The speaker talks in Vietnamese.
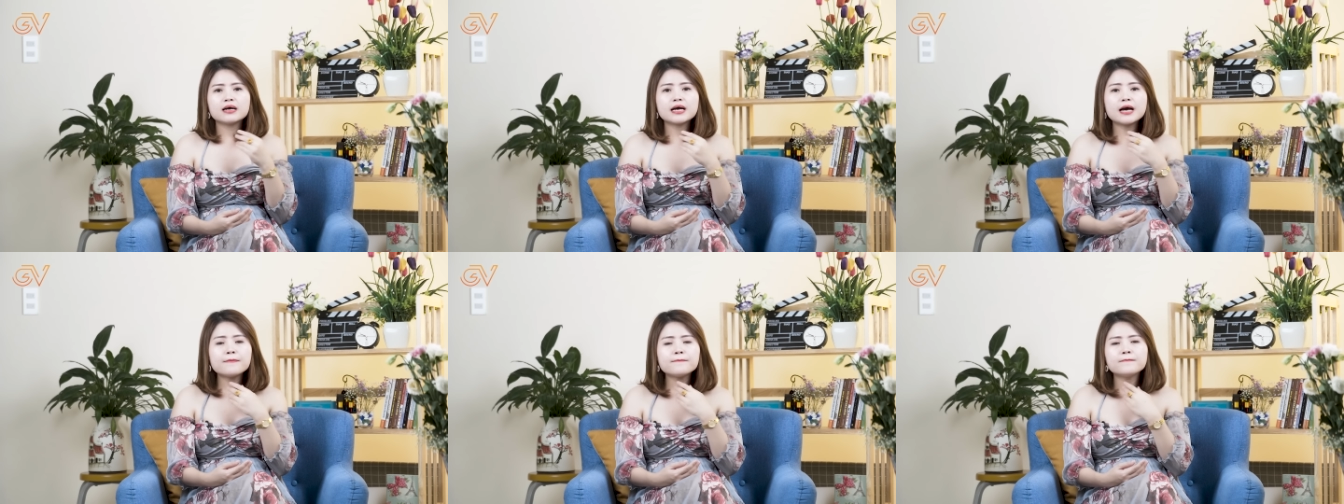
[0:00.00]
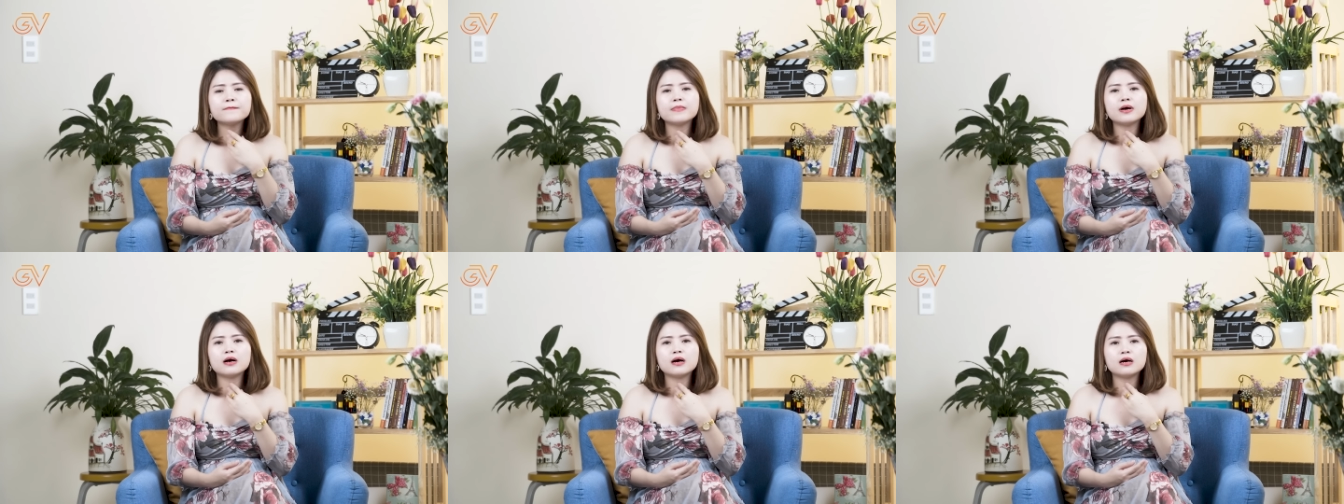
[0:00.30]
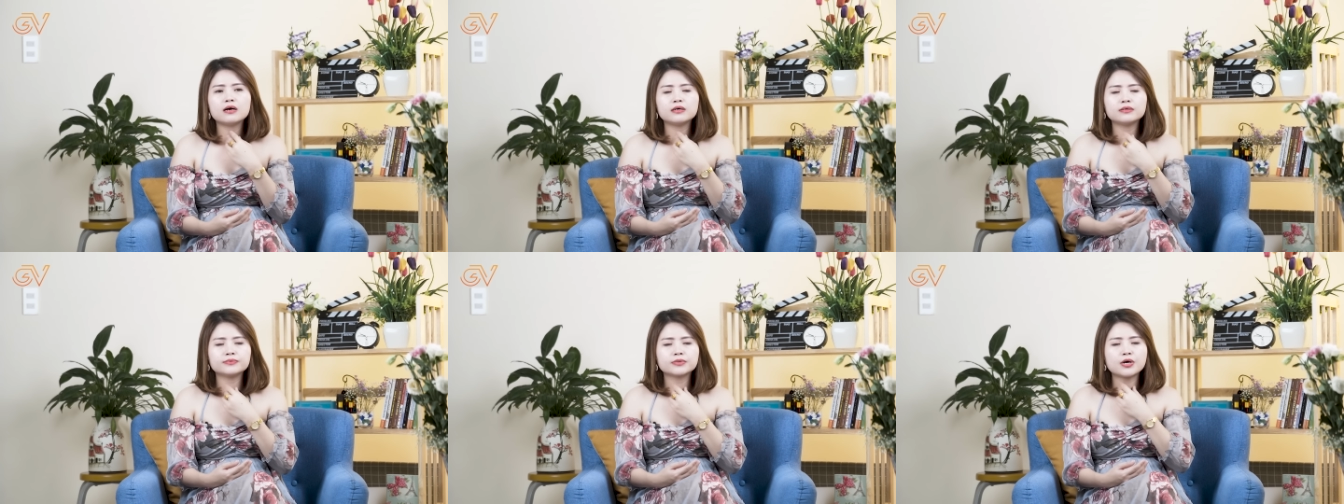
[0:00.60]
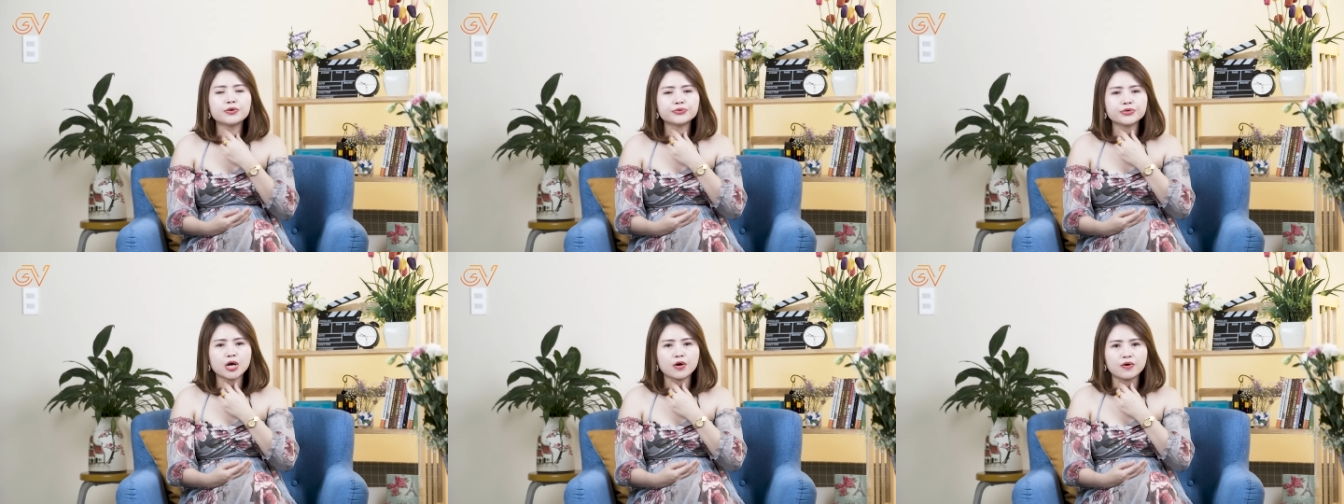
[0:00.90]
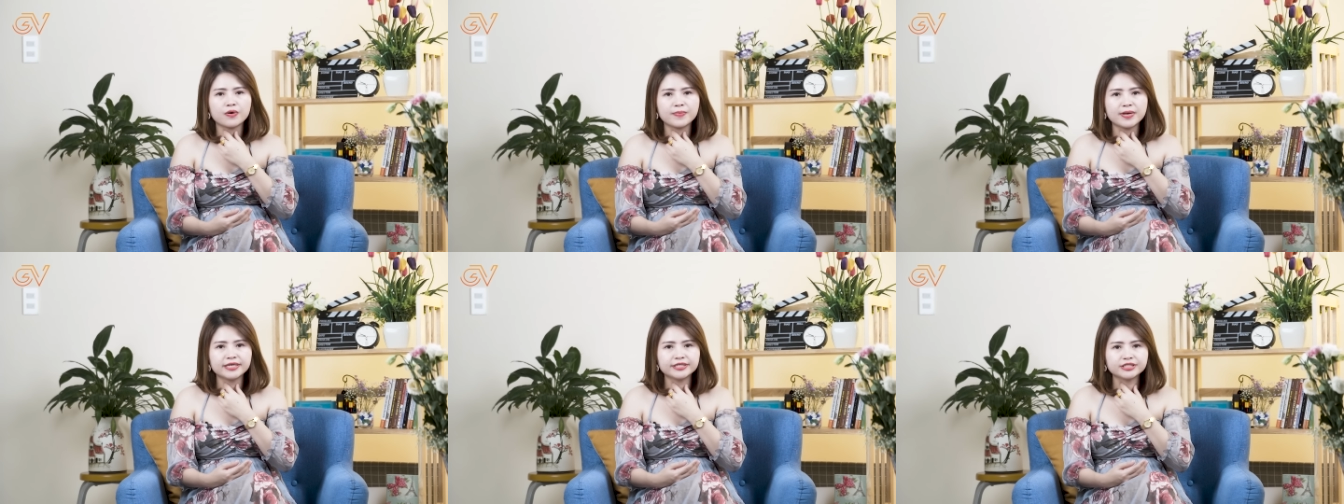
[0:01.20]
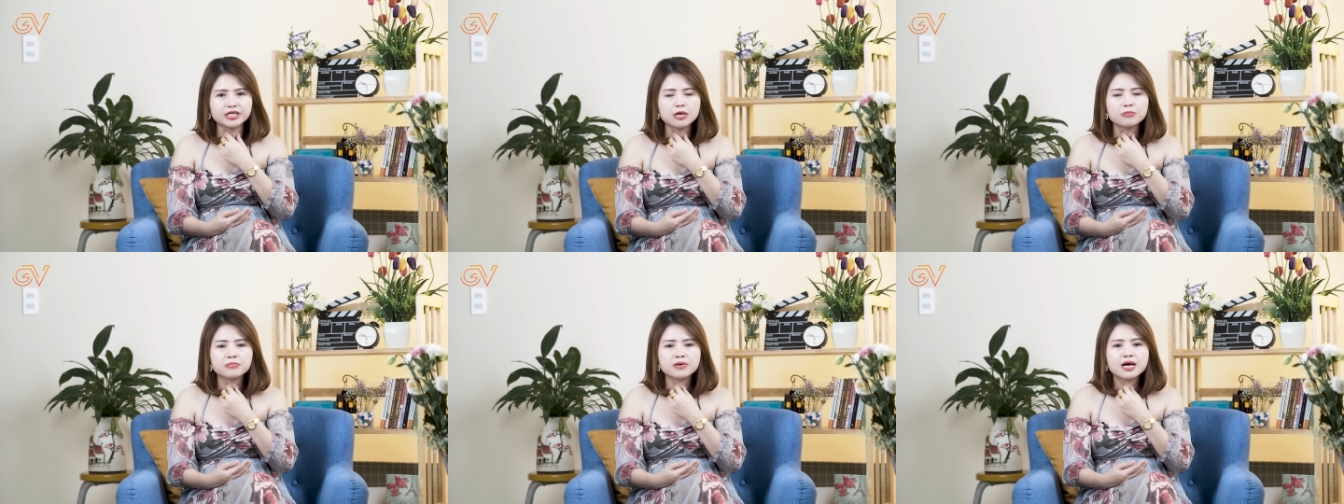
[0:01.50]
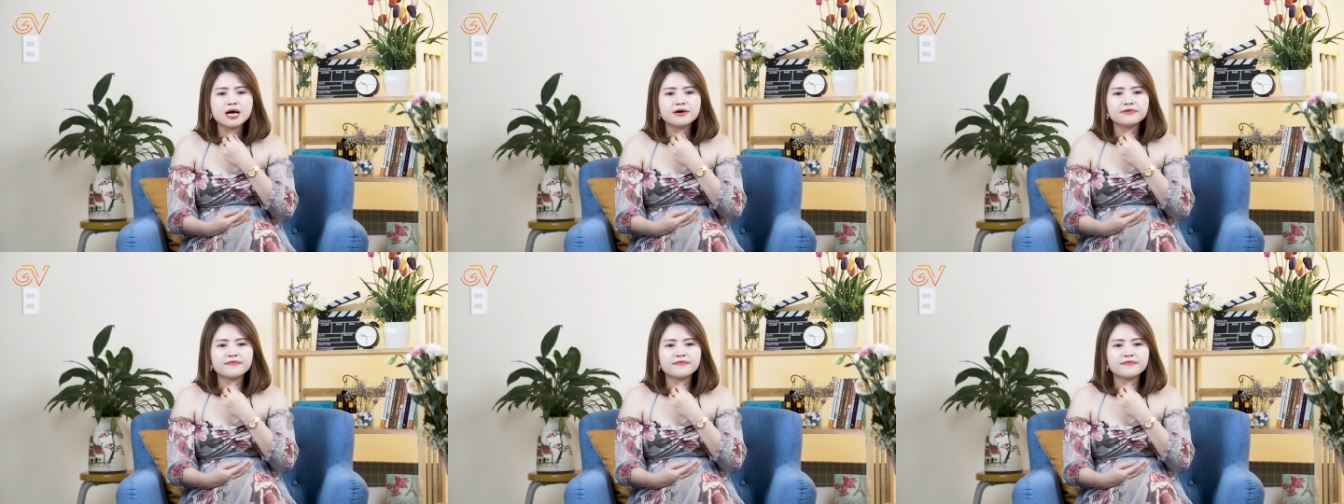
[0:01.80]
ngậm ờ, cậu nhỏ vào bên trong